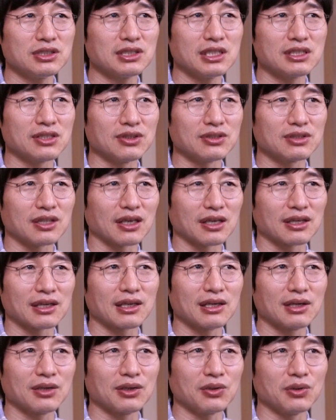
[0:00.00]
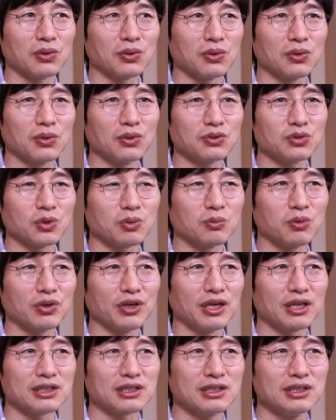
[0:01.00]
선택 요거 종
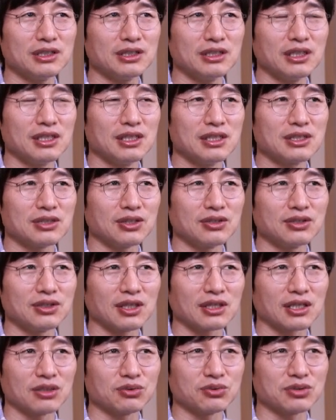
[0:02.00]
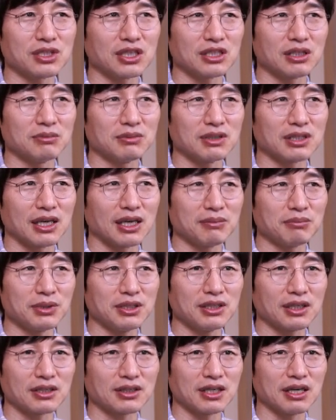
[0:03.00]
모양을 선택해 주셔야 됩니다.
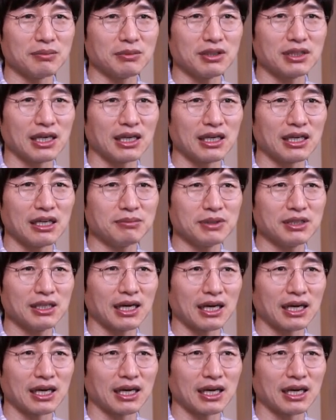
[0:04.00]
밑에 거 하면 알람이 안